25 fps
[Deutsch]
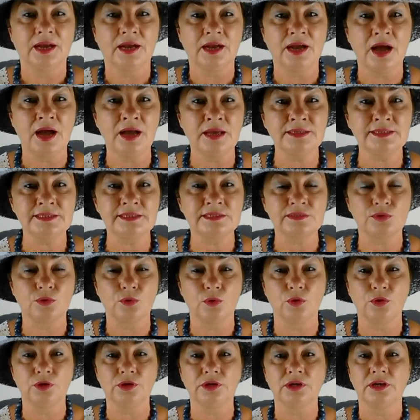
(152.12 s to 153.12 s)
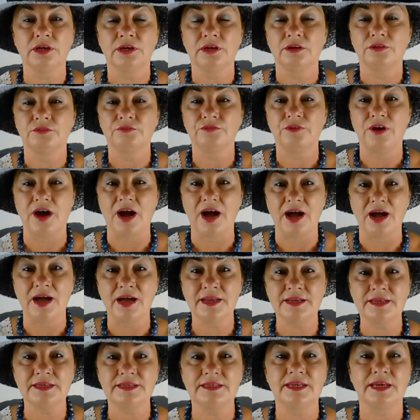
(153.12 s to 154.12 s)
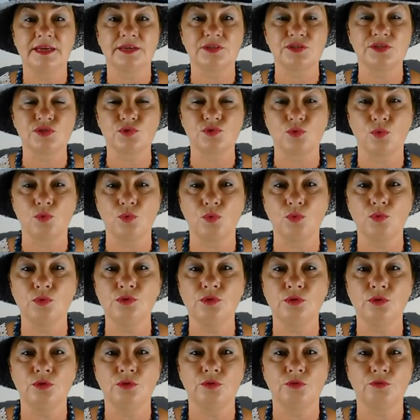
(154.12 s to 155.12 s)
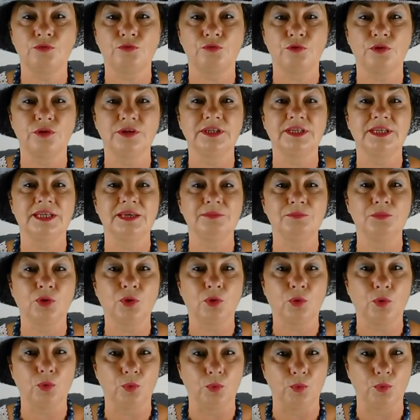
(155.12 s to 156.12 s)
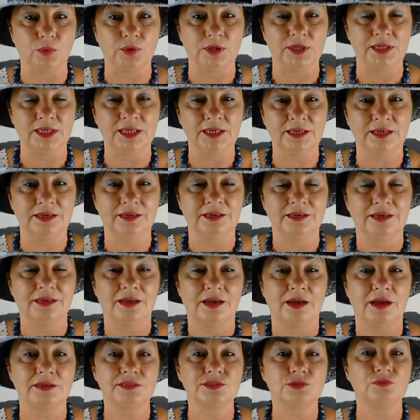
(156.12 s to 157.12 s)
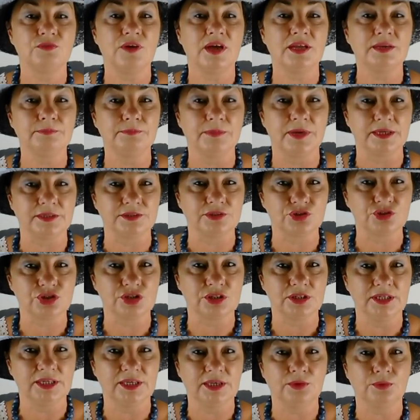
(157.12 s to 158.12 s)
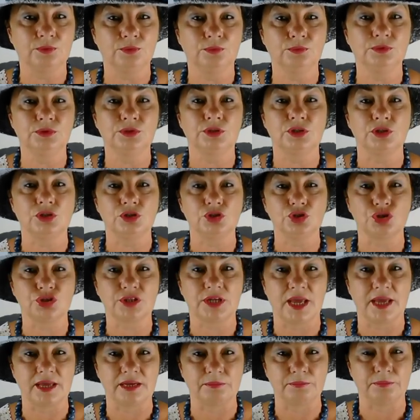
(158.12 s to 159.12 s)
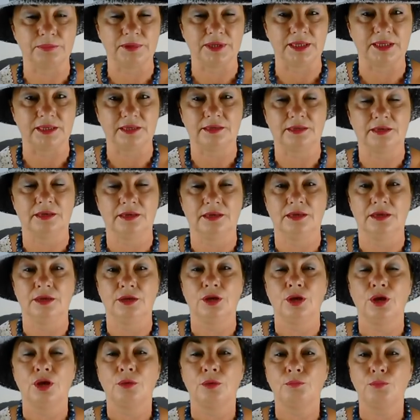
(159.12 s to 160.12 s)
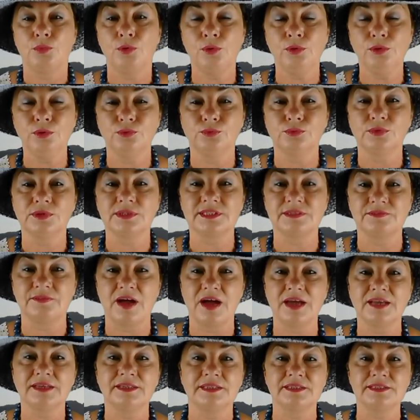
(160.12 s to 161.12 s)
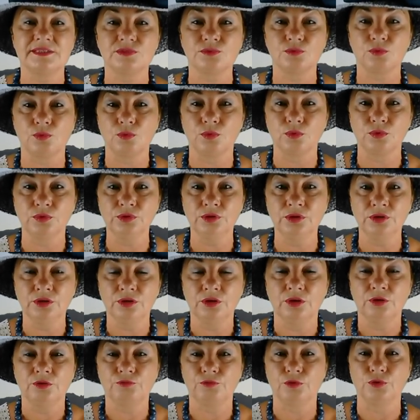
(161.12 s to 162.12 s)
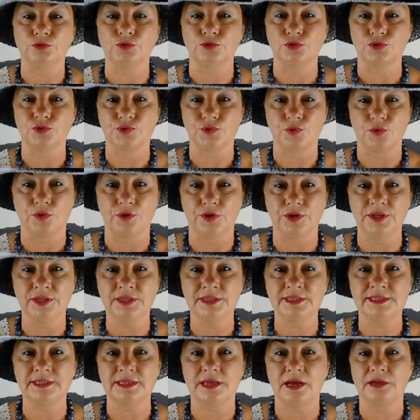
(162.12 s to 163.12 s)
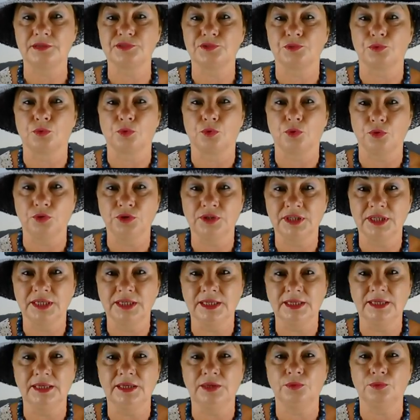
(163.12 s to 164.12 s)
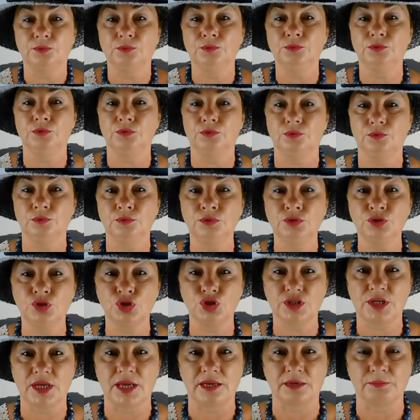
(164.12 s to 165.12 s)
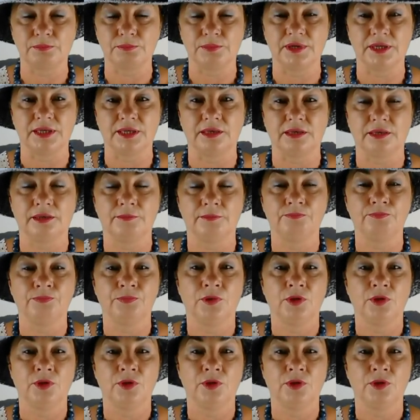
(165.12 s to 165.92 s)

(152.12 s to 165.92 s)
Castor war der Sohn von dem König, also war menschlich und sterblich. Pollux war der Sohn von Zeus, also göttlich und unsterblich.